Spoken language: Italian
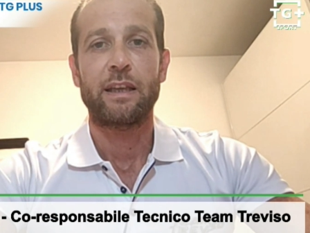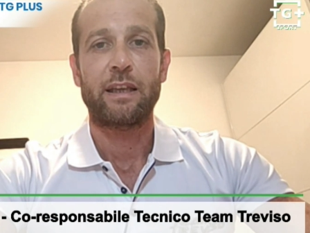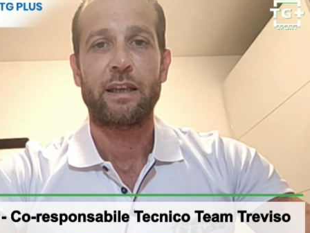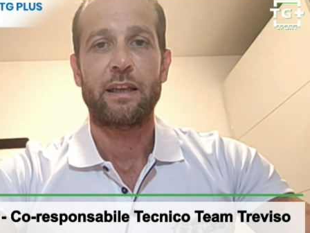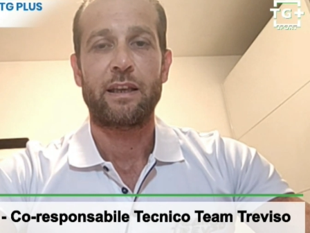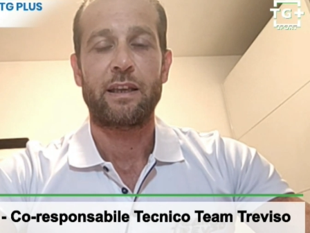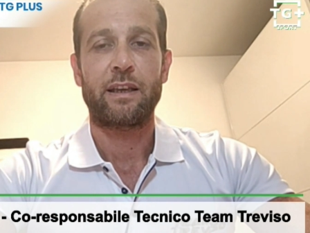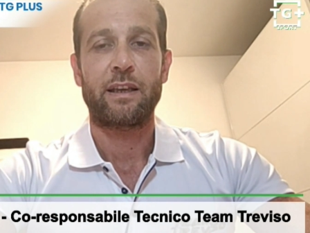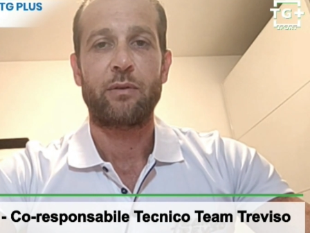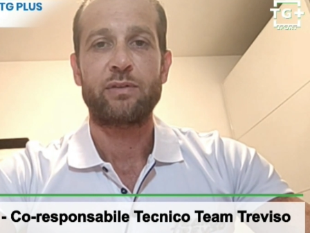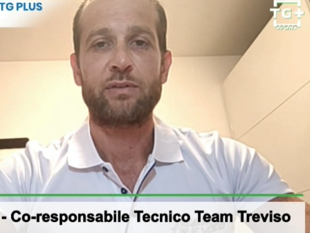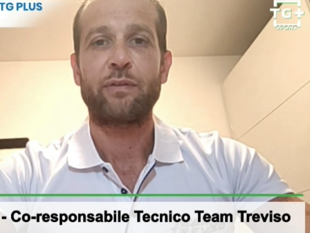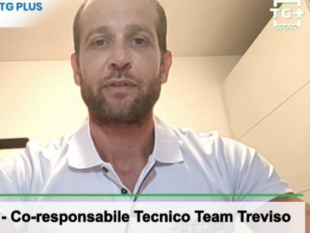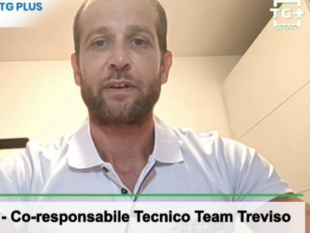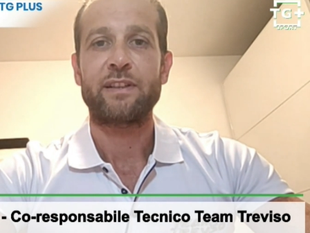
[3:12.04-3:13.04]
e
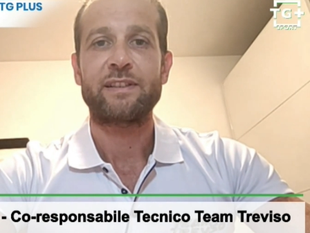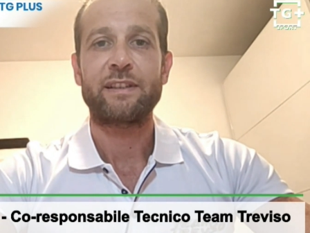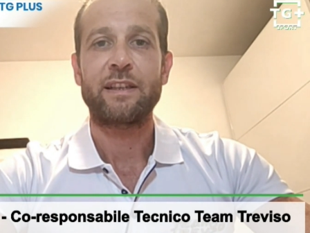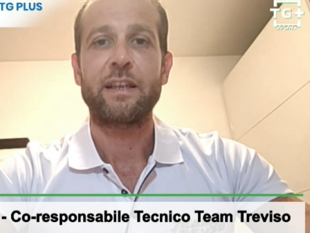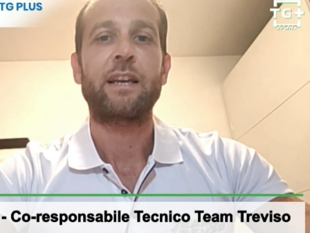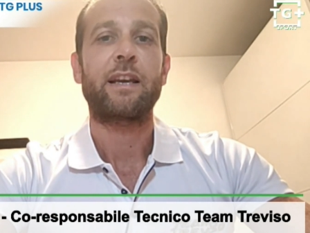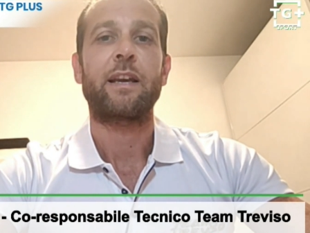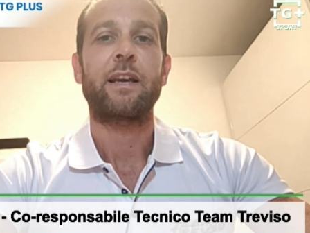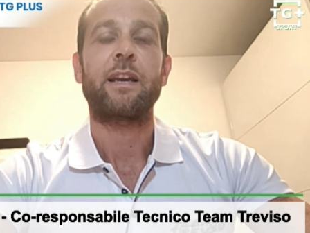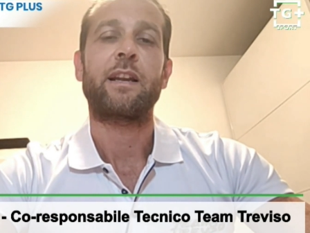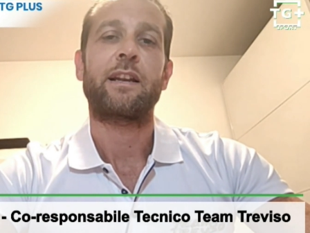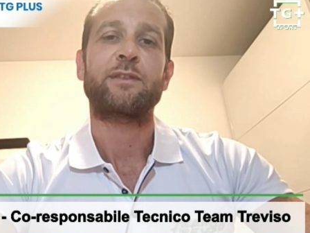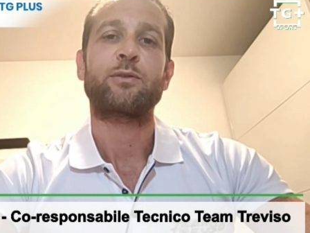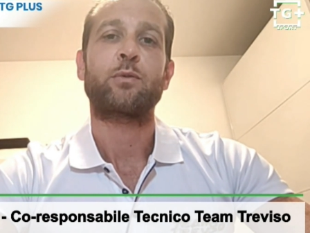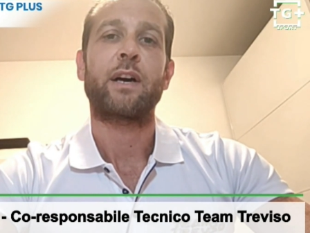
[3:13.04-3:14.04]
questo fa sì che
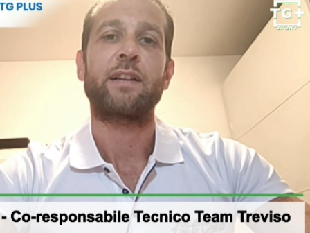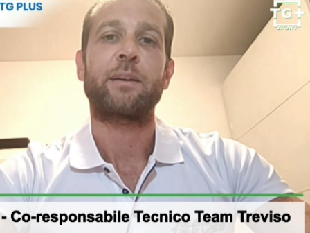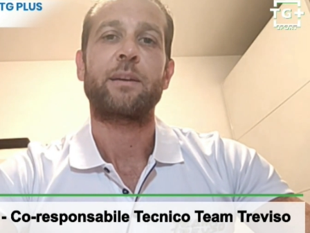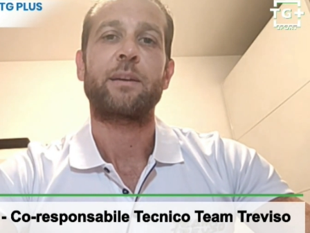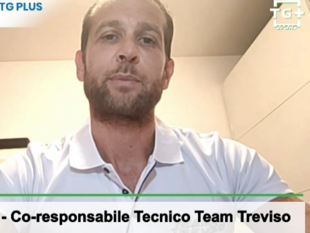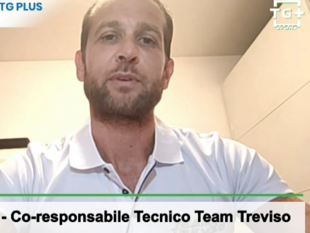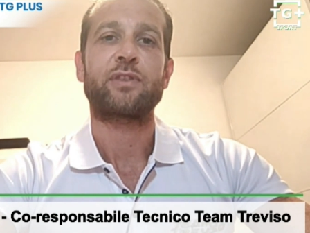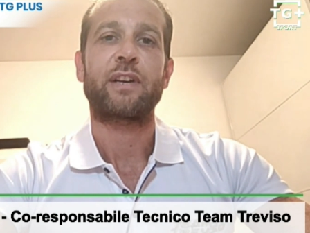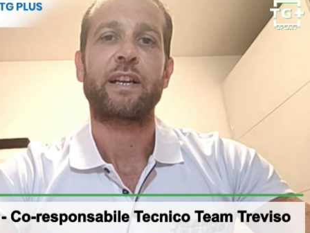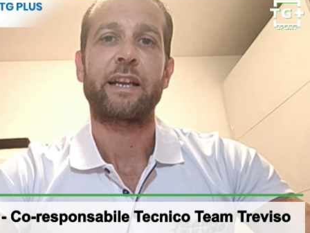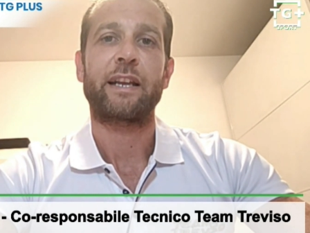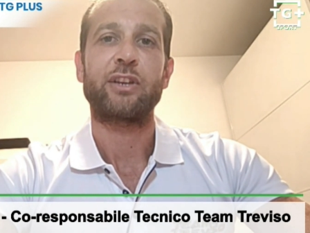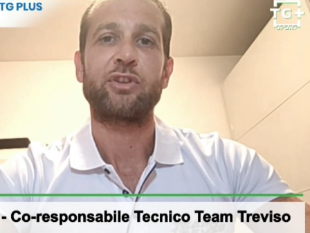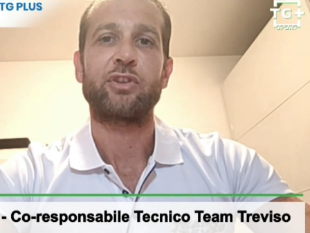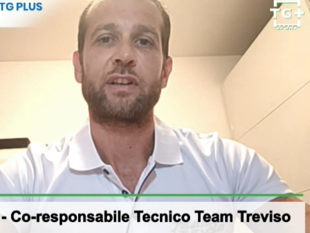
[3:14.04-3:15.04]
la squadra possa
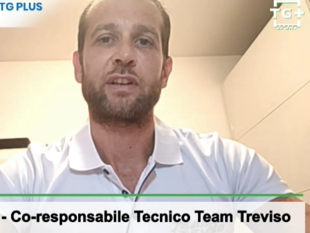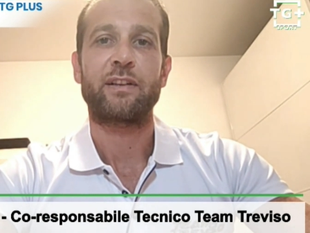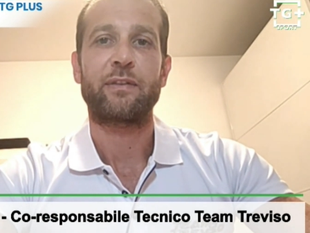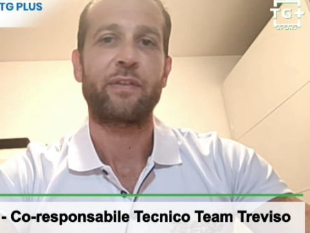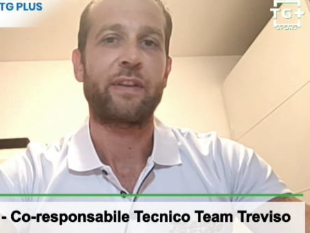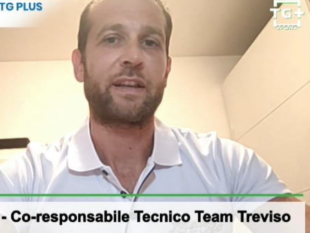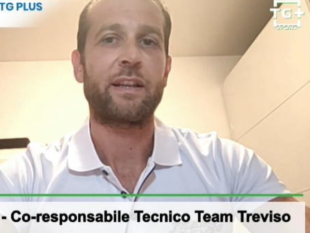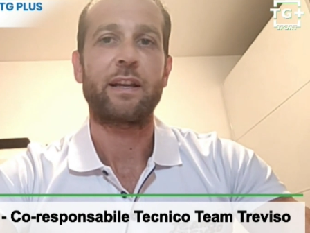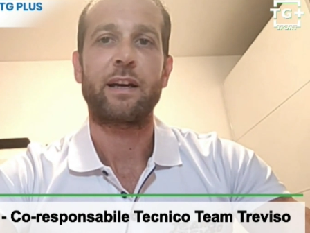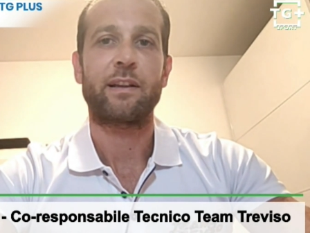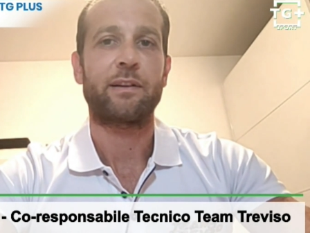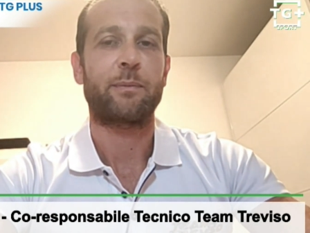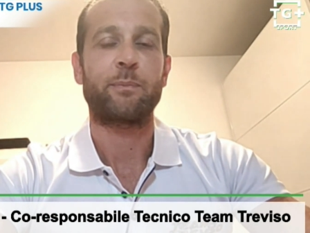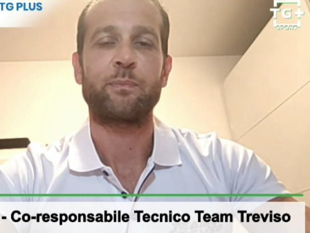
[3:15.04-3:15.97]
crescere fin da,